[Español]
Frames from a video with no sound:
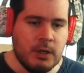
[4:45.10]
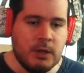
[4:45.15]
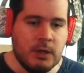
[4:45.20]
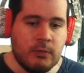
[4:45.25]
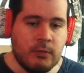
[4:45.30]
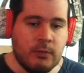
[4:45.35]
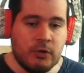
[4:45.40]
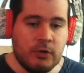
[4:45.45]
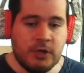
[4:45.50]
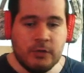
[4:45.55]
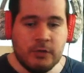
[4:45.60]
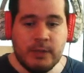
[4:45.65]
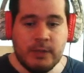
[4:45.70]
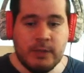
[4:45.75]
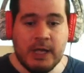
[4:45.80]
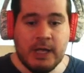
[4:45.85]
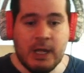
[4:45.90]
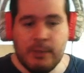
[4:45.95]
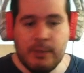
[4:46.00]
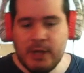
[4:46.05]
Por cierto, voy a
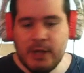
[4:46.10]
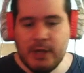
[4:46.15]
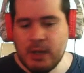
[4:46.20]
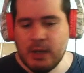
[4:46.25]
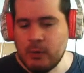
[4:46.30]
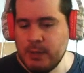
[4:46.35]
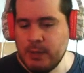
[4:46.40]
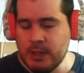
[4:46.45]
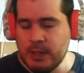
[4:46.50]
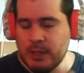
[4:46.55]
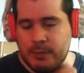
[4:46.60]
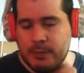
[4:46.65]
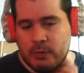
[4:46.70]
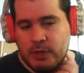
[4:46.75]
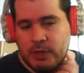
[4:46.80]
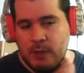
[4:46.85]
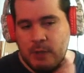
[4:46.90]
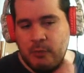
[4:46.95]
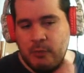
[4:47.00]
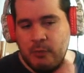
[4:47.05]
dejar la pelea completa para que
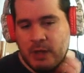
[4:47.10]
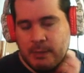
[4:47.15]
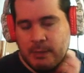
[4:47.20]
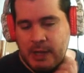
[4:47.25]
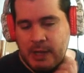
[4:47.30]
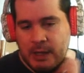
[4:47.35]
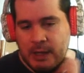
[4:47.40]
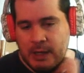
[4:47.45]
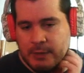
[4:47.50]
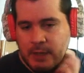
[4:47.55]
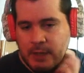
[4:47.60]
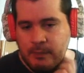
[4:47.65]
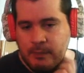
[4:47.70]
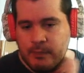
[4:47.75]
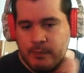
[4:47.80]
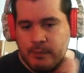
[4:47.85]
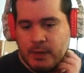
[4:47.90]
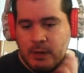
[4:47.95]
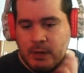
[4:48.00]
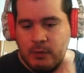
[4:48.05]
ustedes puedan verla, ¿bien?
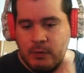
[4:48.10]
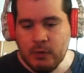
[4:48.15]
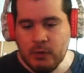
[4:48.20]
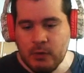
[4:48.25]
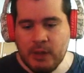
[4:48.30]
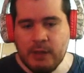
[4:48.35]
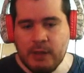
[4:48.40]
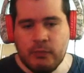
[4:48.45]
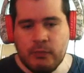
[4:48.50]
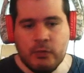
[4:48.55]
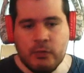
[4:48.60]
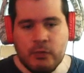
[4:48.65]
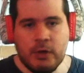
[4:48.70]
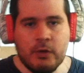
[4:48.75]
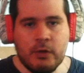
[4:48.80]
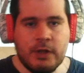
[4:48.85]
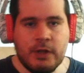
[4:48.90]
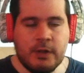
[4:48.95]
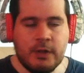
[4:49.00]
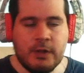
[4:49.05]
No anda fluido
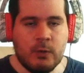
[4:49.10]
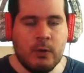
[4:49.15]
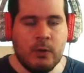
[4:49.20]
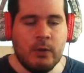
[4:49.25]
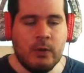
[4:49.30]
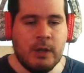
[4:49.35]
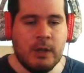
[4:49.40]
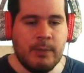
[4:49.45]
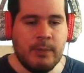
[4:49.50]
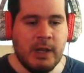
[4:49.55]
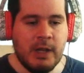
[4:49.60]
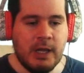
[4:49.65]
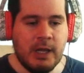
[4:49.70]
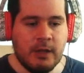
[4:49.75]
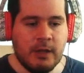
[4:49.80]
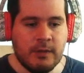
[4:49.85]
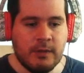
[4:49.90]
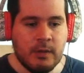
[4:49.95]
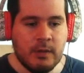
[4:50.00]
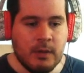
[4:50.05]
en este juego las
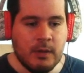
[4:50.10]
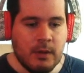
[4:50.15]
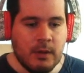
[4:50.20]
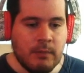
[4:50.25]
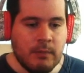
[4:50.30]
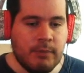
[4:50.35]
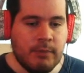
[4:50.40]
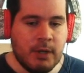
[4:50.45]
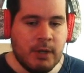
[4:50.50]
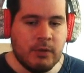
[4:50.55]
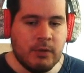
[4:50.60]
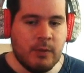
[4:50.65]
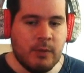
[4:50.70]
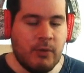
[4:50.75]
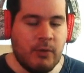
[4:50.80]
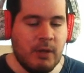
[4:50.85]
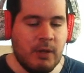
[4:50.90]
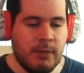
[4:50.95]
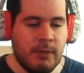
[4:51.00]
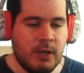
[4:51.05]
peleas, pero se
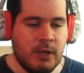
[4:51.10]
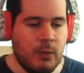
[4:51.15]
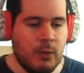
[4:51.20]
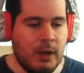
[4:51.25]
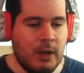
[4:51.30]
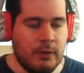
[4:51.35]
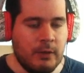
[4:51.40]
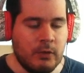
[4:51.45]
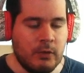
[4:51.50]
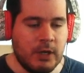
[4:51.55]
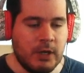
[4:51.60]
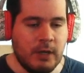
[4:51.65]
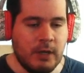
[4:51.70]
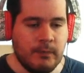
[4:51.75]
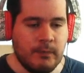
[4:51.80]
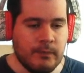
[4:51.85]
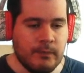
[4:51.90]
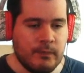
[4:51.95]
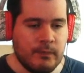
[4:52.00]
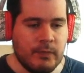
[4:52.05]
pueden ver igual, ¿ok?
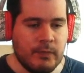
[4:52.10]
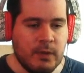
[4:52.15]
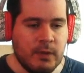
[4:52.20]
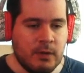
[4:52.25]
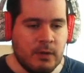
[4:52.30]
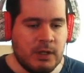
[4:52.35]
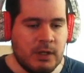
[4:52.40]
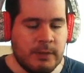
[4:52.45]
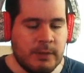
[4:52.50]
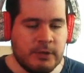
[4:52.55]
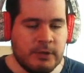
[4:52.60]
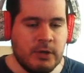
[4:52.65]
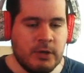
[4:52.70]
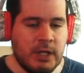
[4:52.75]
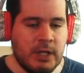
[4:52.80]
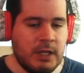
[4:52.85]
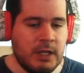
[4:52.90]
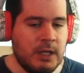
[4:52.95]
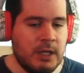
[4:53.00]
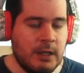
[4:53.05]
La
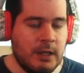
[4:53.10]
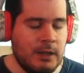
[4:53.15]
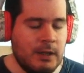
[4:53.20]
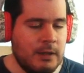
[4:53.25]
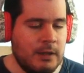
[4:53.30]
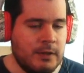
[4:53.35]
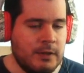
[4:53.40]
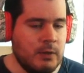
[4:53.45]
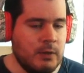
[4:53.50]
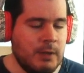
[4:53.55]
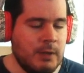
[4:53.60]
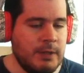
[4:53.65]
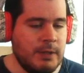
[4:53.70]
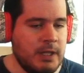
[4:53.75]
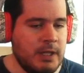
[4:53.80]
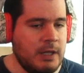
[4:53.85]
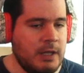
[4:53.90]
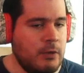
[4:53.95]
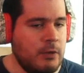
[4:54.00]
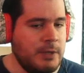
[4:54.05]
mayoría, el,
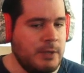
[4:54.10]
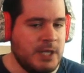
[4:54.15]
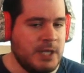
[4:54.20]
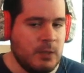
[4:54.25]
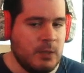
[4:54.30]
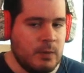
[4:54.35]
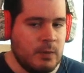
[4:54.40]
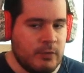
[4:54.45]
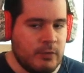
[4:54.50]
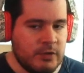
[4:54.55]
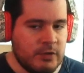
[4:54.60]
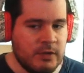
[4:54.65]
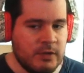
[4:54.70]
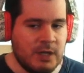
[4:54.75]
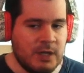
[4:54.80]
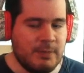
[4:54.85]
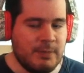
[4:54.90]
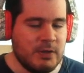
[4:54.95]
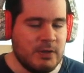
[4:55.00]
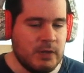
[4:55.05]
seguramente el 99% de
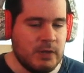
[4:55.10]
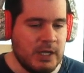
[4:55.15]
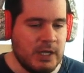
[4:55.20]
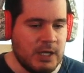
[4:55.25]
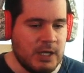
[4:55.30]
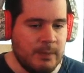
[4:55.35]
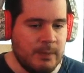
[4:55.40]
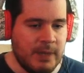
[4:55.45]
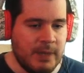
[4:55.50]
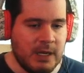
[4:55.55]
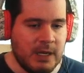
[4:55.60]
las personas equipean